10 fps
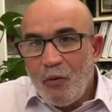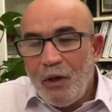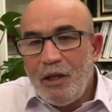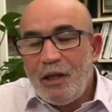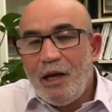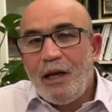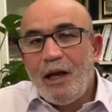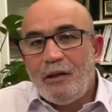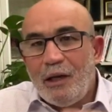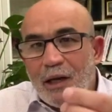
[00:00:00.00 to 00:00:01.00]
ولذلك
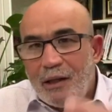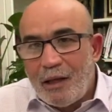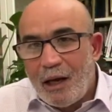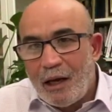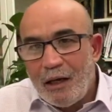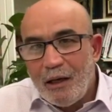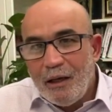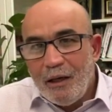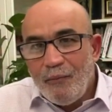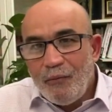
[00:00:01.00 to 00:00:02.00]
حتى الاداء
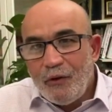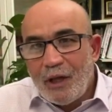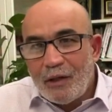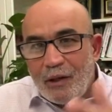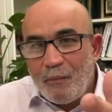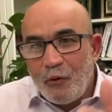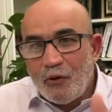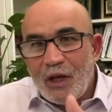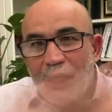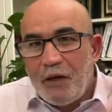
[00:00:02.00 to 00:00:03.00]
تاع
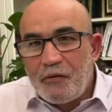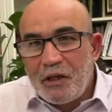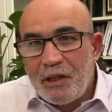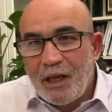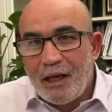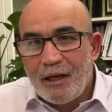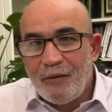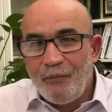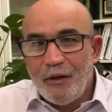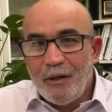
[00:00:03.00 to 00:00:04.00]
تبون سخيف جدا